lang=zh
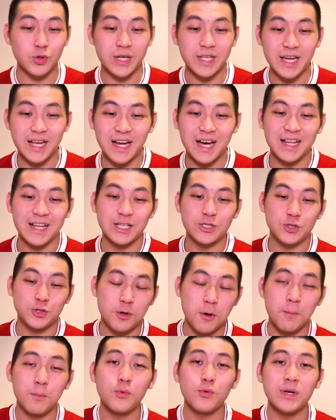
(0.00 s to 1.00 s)
专业啦。那
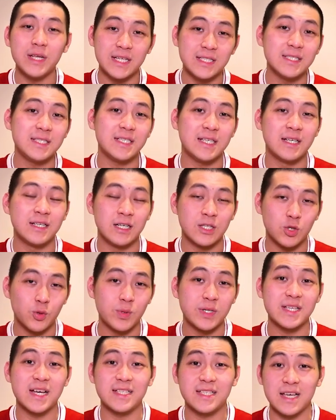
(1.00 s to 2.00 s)
全部连接呢，都
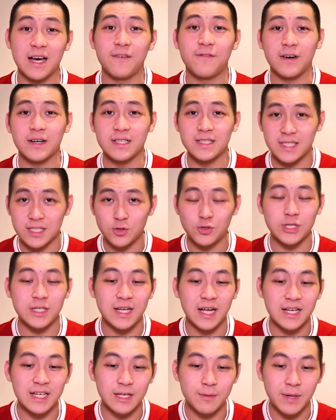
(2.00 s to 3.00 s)
会在下方的资讯
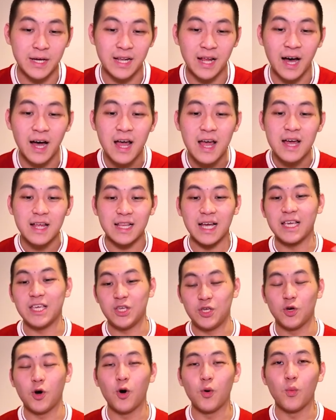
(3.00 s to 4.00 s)
栏里面啦。
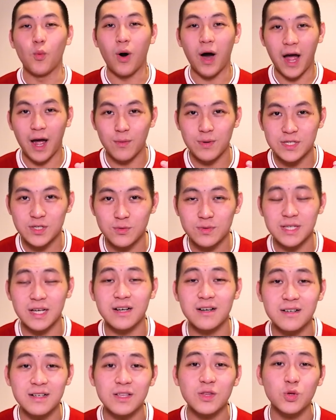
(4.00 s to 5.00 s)
那以后我还会送上
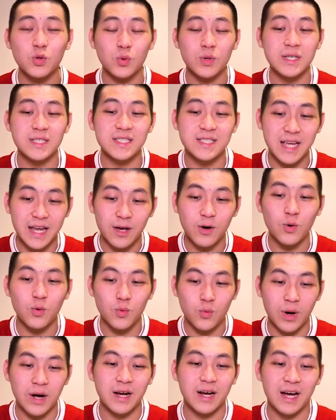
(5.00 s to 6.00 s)
更多的赛后
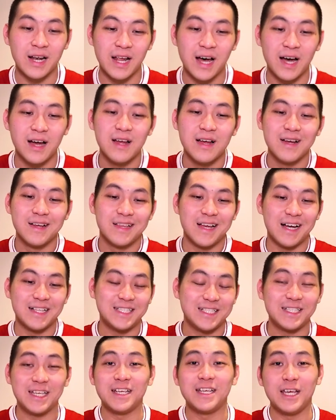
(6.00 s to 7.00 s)
观感啦。那
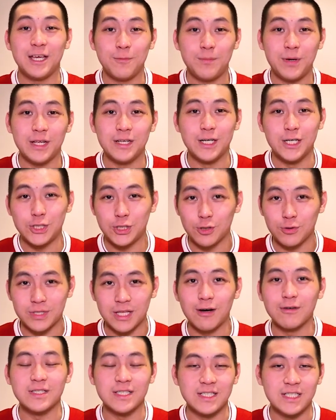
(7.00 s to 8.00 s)
今天的影片呢，就
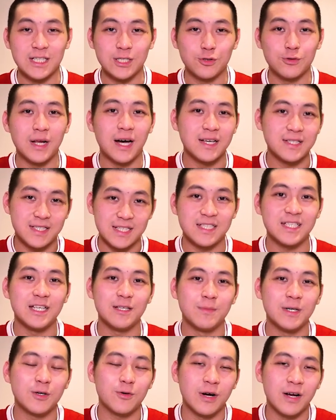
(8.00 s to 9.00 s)
到此结束啦，谢谢你
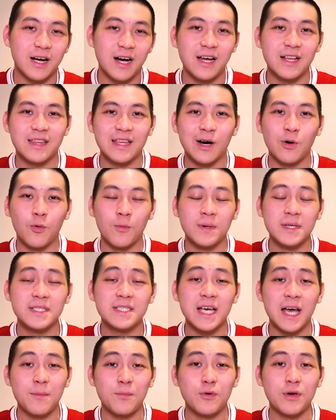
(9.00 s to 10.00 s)
们的观看，那我们
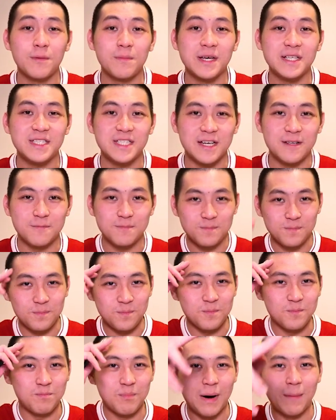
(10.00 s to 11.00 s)
下一部影片见，
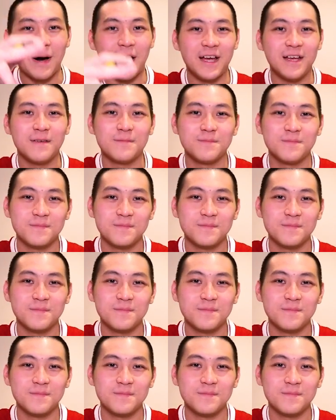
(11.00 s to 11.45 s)
拜拜。